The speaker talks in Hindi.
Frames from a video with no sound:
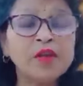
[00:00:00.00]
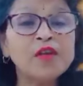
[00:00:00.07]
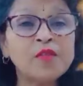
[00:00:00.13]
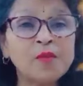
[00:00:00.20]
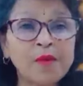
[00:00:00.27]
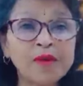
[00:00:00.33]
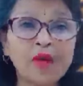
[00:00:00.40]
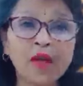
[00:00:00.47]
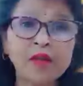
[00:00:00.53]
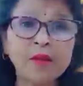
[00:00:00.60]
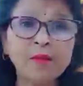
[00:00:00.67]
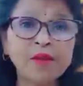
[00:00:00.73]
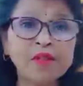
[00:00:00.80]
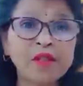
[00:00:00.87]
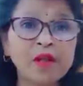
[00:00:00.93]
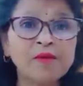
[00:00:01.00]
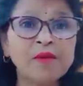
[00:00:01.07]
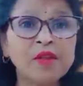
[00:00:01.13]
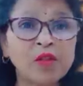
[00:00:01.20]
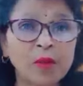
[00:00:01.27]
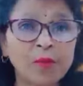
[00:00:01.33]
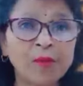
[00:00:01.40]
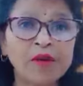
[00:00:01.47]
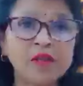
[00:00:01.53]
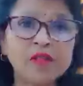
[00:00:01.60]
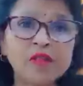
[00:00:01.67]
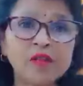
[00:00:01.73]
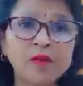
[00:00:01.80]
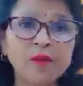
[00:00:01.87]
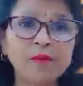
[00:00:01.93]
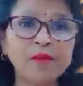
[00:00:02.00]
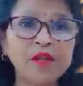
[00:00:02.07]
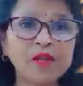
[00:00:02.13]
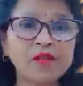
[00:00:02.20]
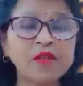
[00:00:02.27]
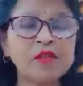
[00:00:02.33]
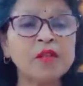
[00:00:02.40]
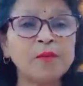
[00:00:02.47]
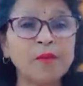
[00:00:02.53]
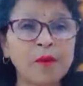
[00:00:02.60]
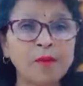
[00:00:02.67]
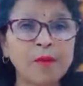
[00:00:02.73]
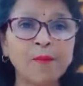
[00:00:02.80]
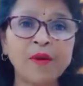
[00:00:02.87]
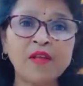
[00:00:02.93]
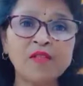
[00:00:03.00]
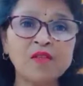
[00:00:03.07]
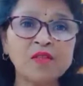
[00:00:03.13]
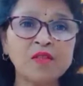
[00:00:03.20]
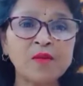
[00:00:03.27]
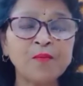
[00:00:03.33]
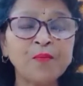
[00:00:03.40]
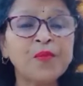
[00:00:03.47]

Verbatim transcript: इसमें क्या क्या मिलता है वह तो आप मेरी स्क्रीन में भी देख सकते हैं वह भी प्राइस के संग